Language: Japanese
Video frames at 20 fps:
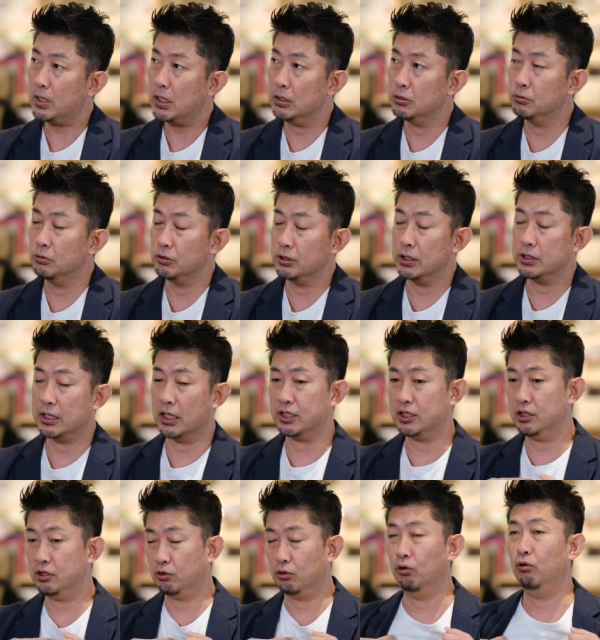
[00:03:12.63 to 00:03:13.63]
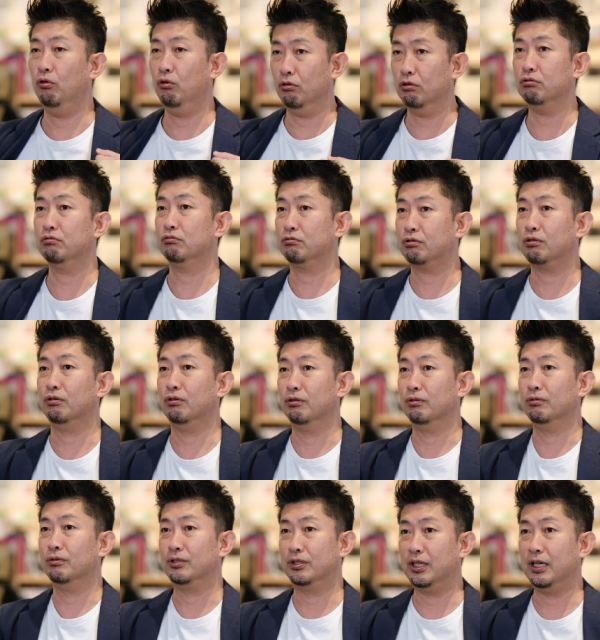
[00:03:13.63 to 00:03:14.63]
そうですね写真ドーンと
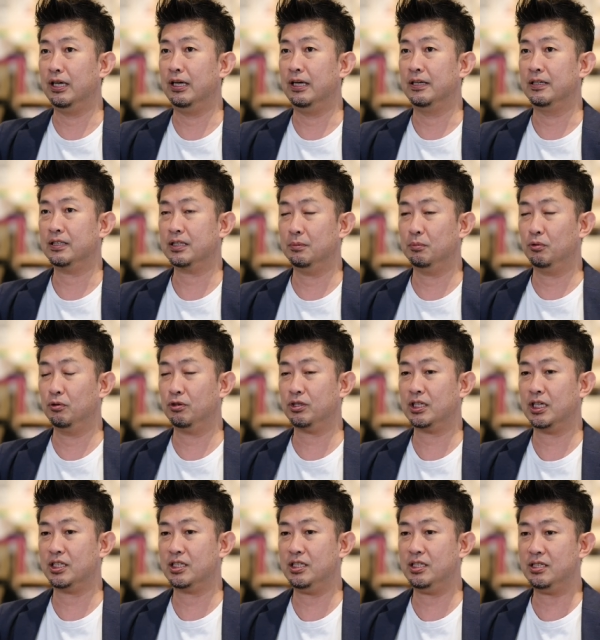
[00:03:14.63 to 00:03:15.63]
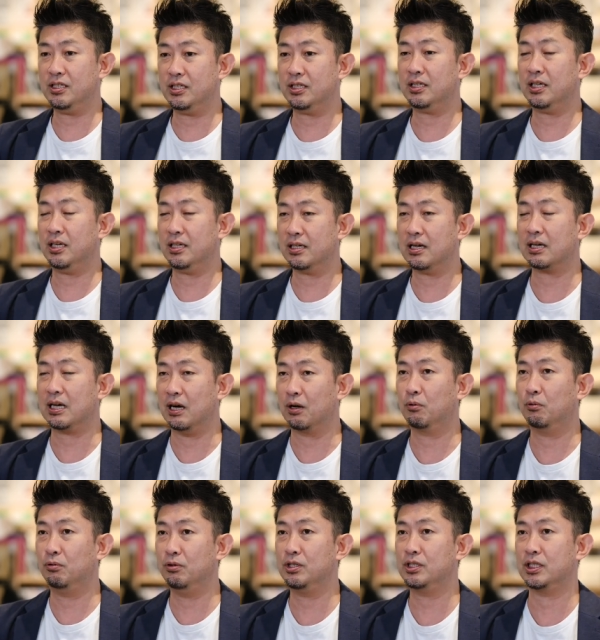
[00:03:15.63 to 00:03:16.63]
置いてしかもこの写真自体がかっ
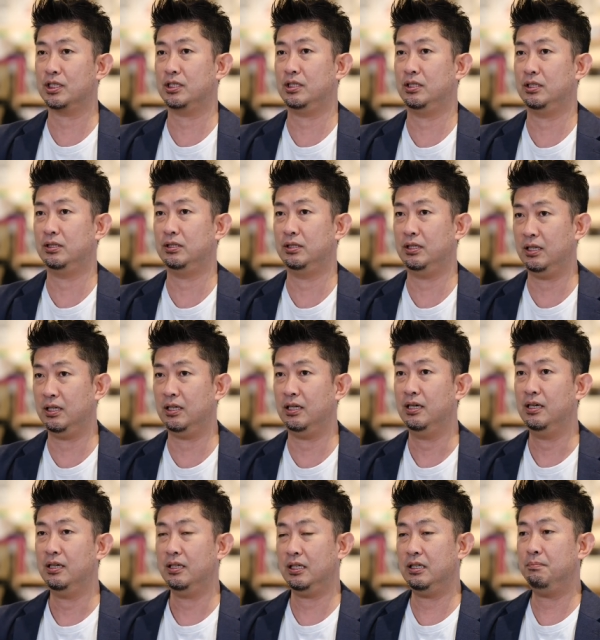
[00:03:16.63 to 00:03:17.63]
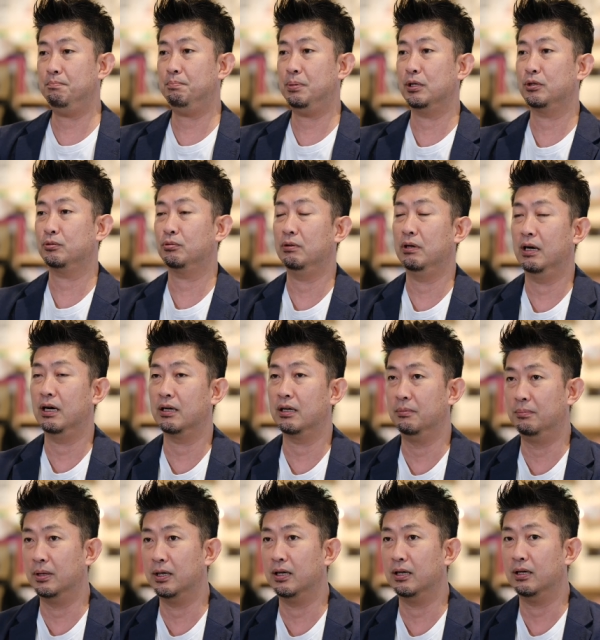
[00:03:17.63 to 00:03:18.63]
こいい写真でインパクトがあれ
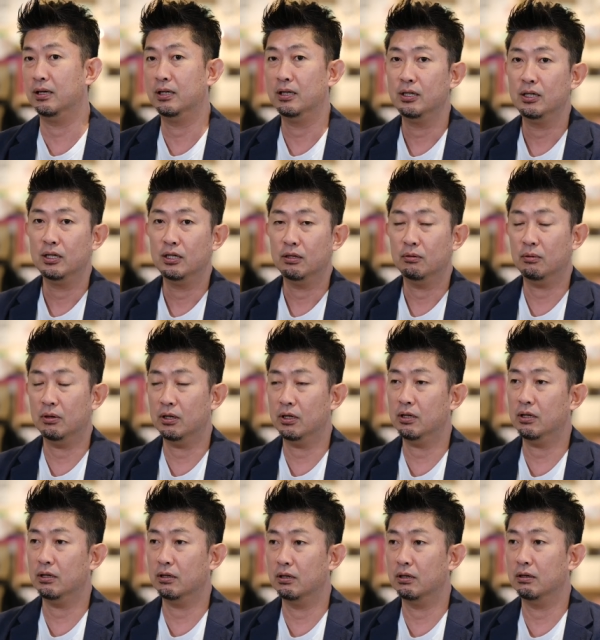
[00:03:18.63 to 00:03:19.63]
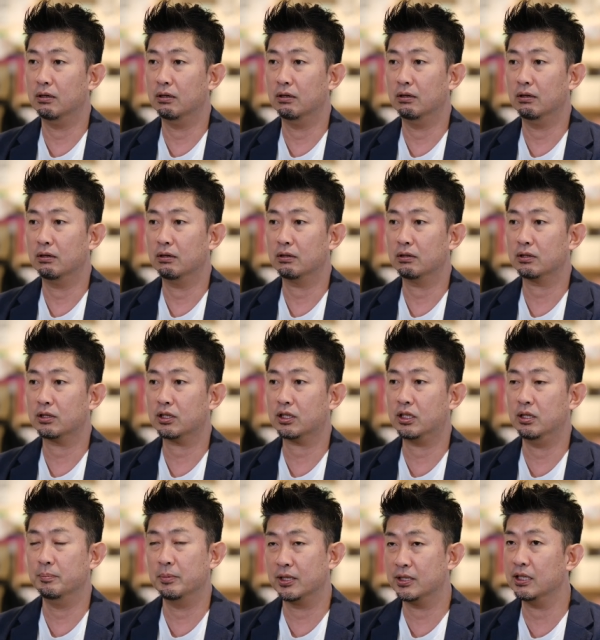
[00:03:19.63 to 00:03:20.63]
ばまあ
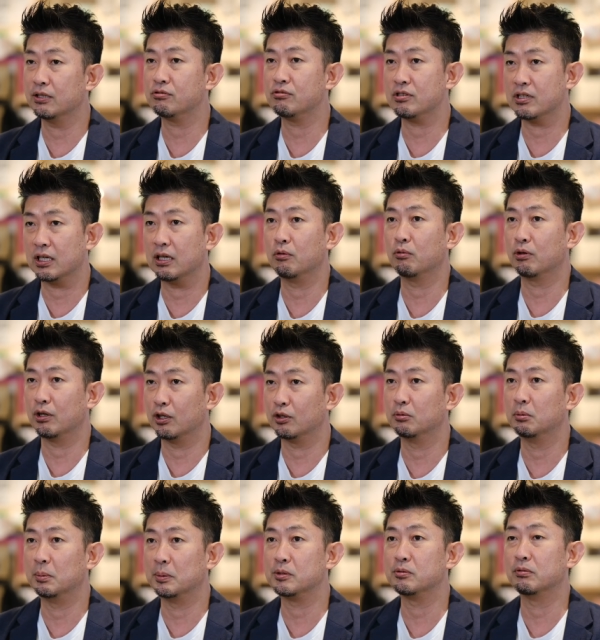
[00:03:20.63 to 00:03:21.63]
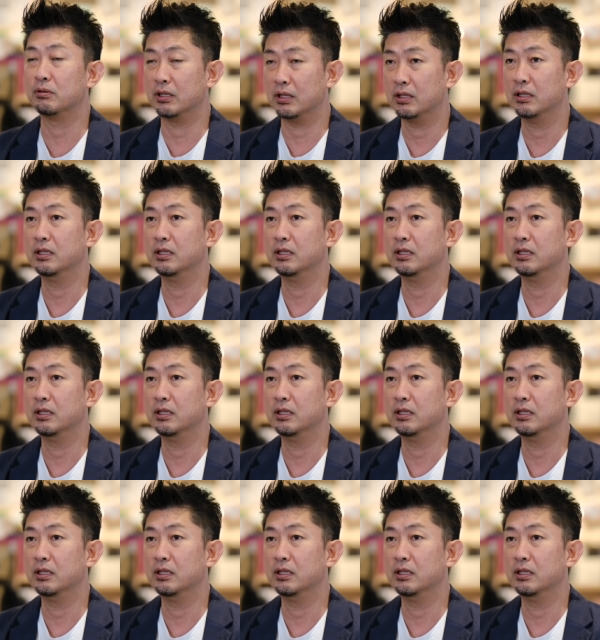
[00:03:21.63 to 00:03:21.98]
決まりやすいんじゃないのかなと思いますよね。